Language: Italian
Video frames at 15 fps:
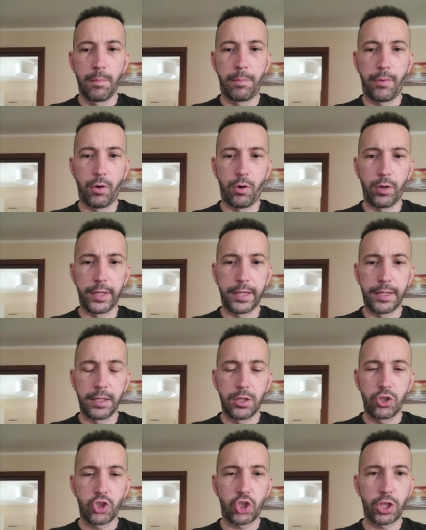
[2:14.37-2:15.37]

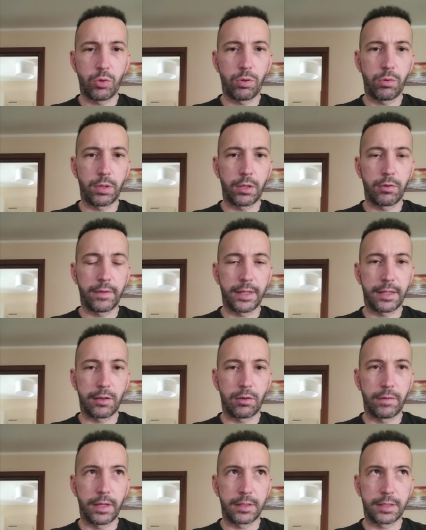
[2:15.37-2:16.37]
poi
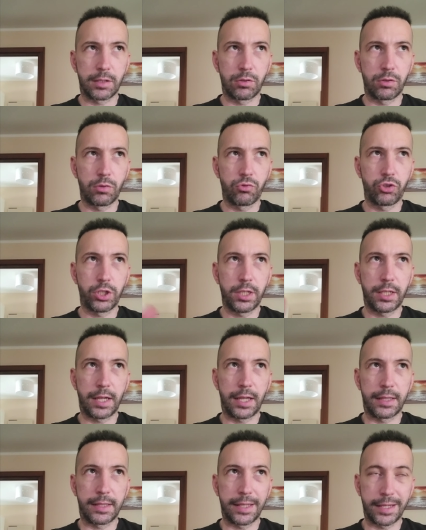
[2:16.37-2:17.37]
5,99€ la seconda uscita,
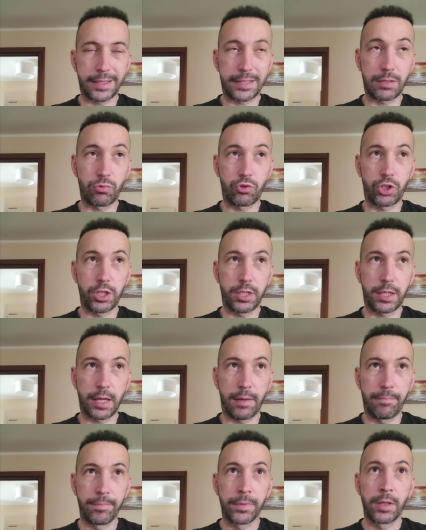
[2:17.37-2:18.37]
la terza
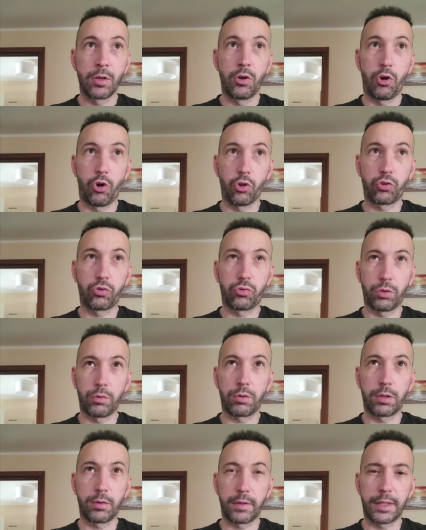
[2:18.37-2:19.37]
uscita
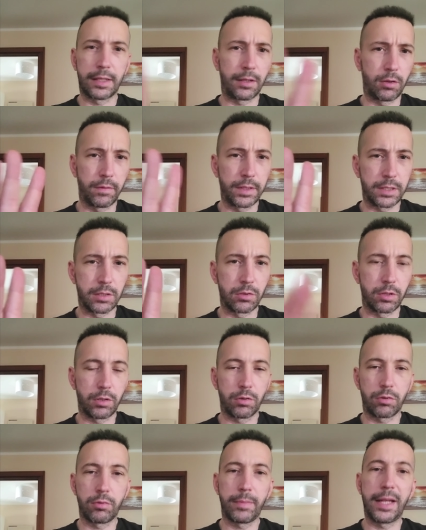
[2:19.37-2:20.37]
8,99 euro se non
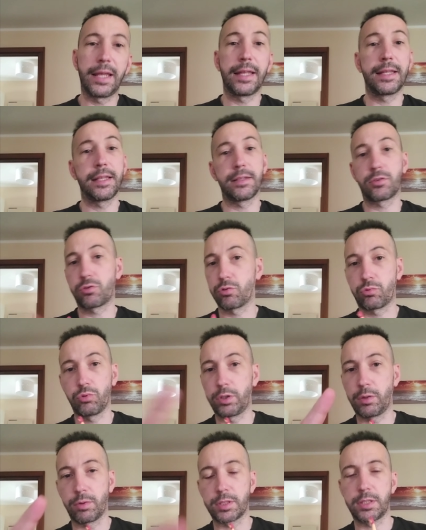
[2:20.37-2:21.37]
ricordo male adesso
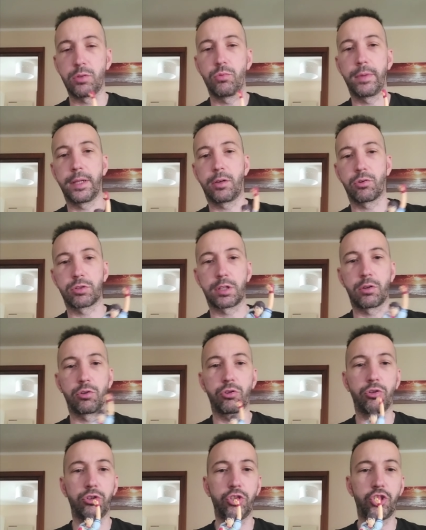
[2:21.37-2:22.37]
tutti questi numeri costano
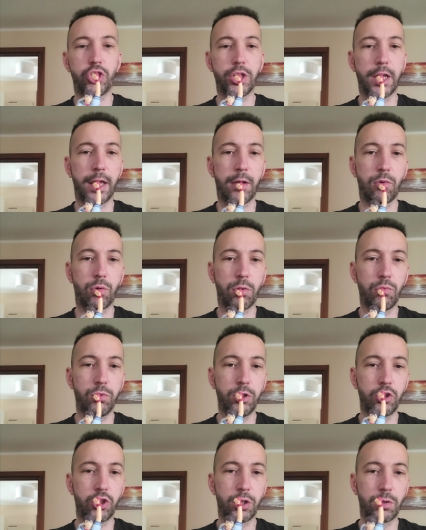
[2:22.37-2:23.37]
12 euro
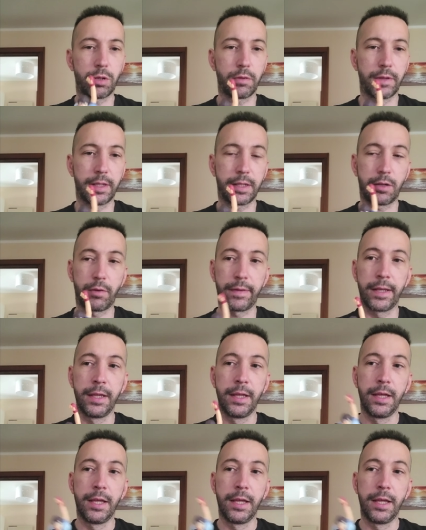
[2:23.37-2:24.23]
11,99 euro.